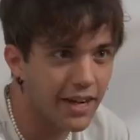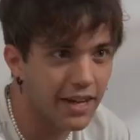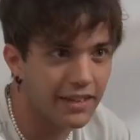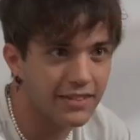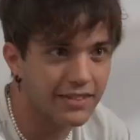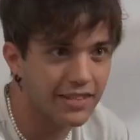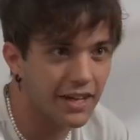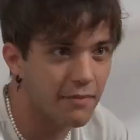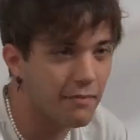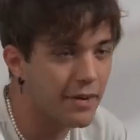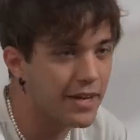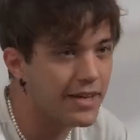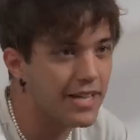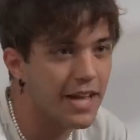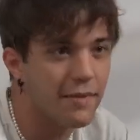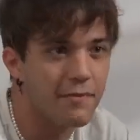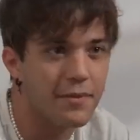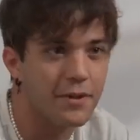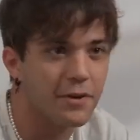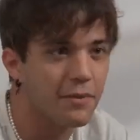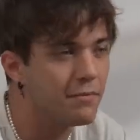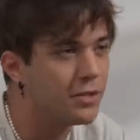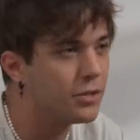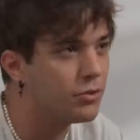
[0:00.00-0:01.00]
vacanza a
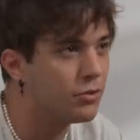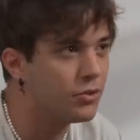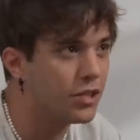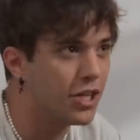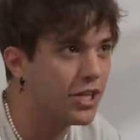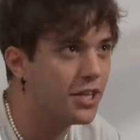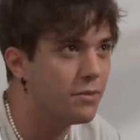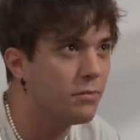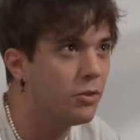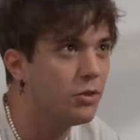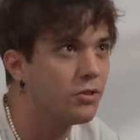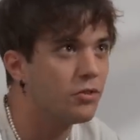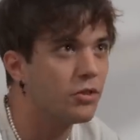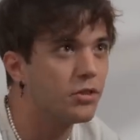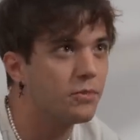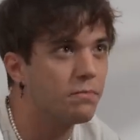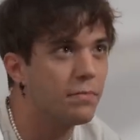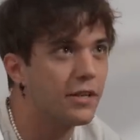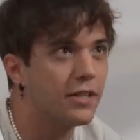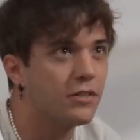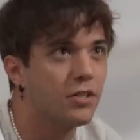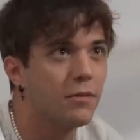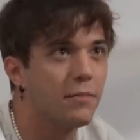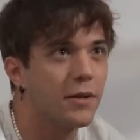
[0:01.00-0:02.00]
Miami non mi succede molto
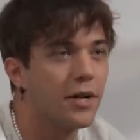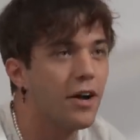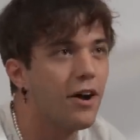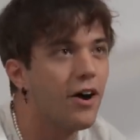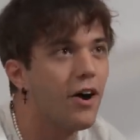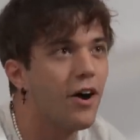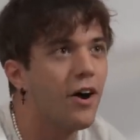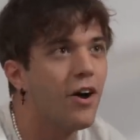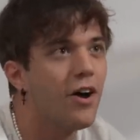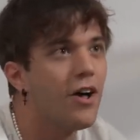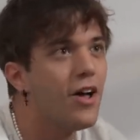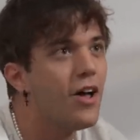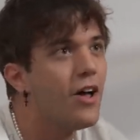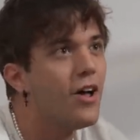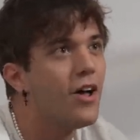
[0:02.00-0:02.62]
spesso, però